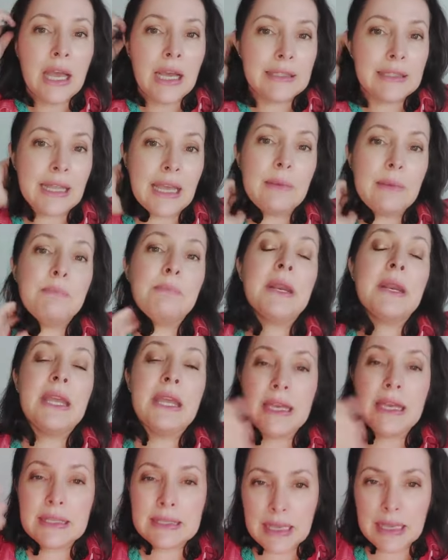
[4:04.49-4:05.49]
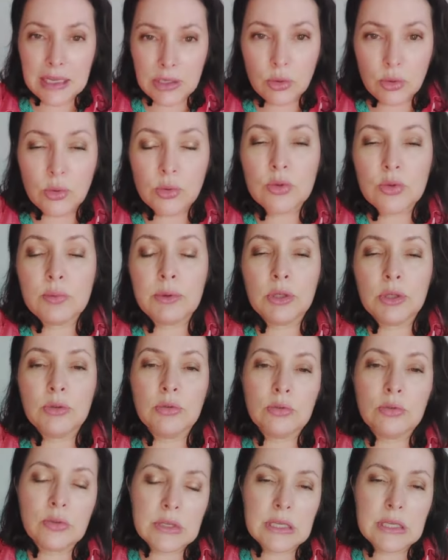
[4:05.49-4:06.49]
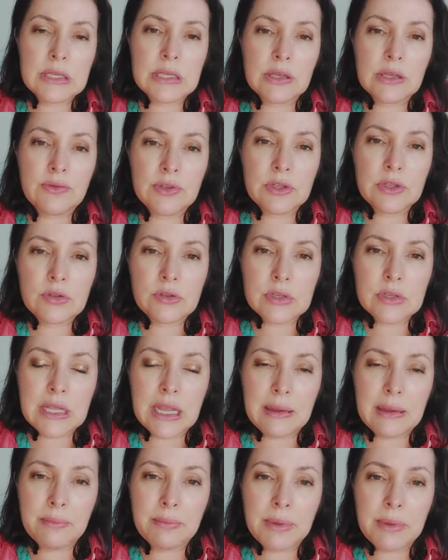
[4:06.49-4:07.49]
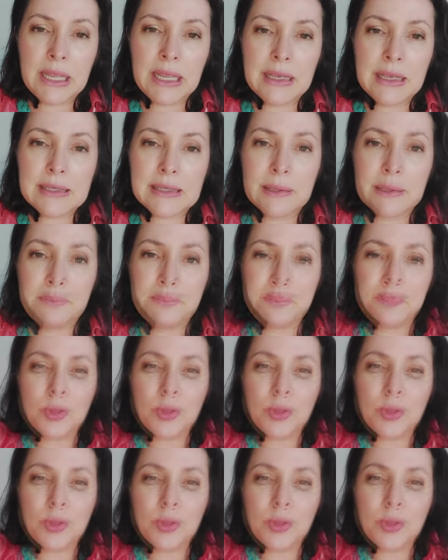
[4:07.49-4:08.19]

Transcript: na empresa e nos produtos e serviços da empresa.